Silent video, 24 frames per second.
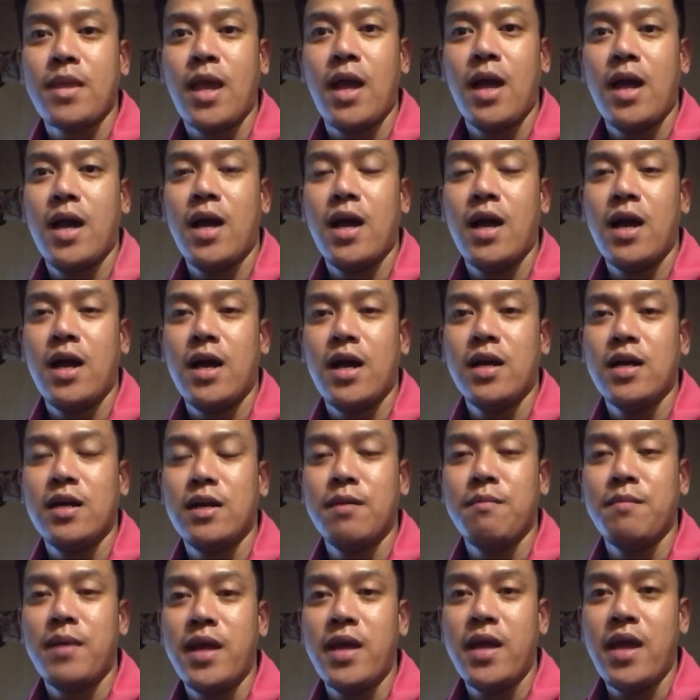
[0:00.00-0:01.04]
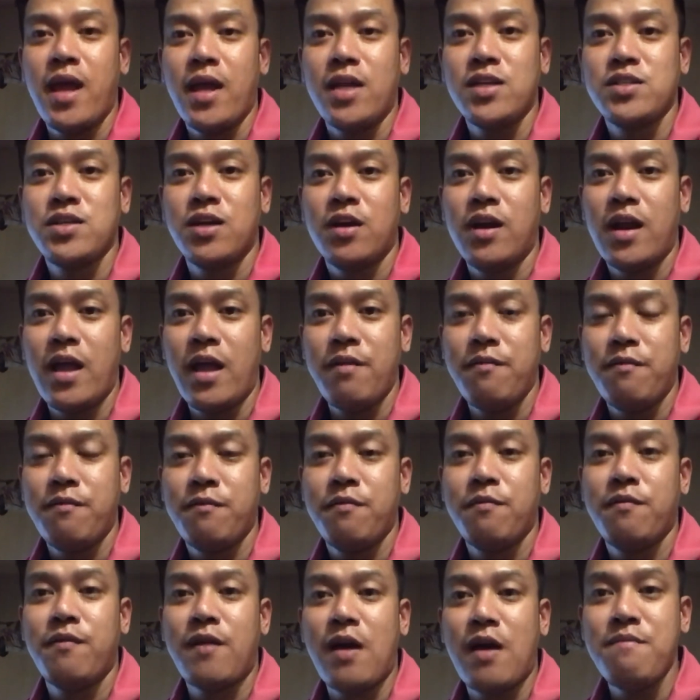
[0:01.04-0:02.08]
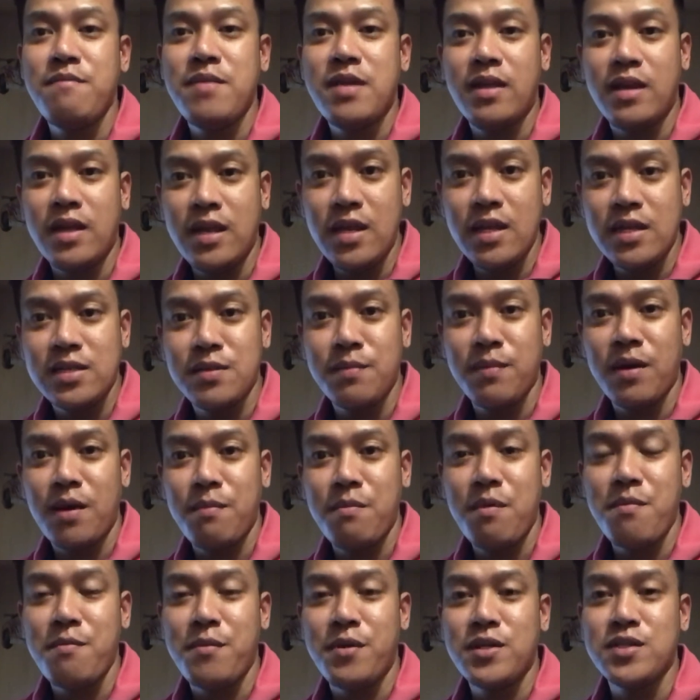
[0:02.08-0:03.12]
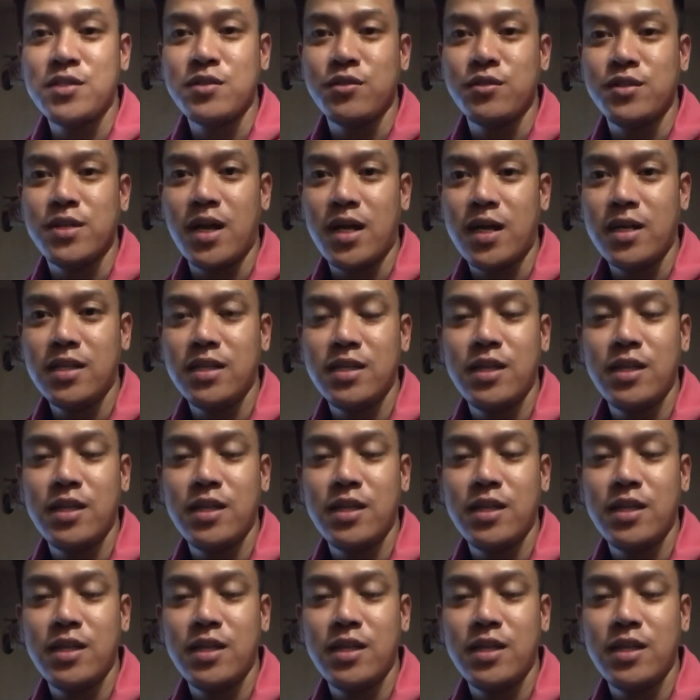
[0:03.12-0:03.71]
uh, ah, my Extra Life family sa mga members ko dyan.